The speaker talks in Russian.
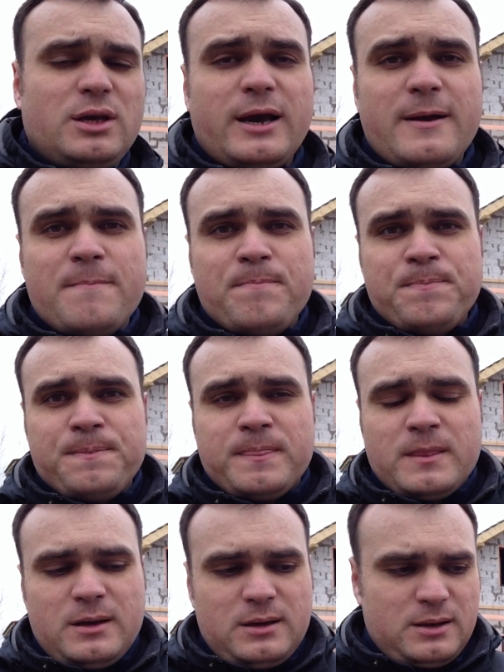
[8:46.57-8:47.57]

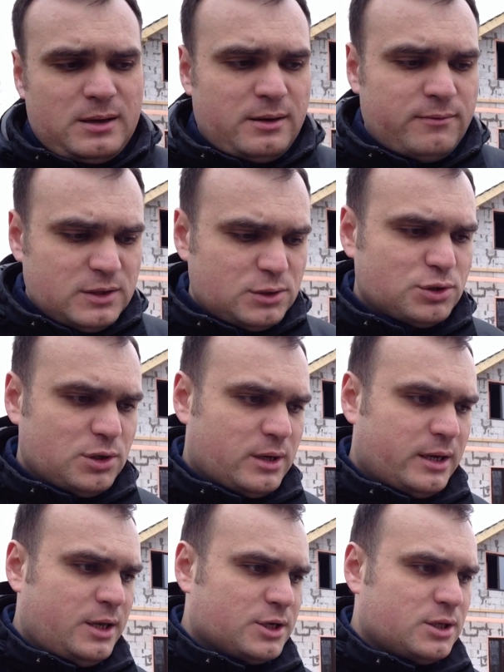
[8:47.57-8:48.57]
Я выслушал,
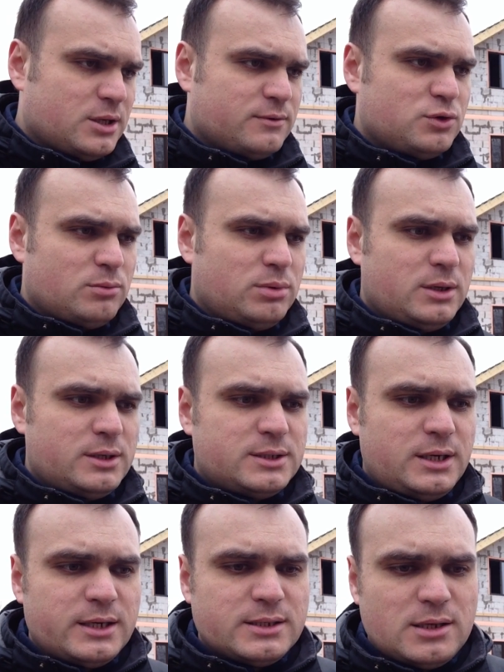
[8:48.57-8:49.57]
конечно, это все было
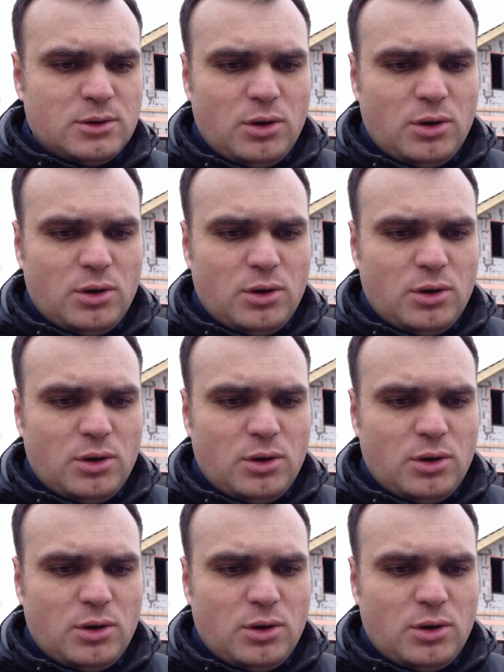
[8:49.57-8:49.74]
интересно,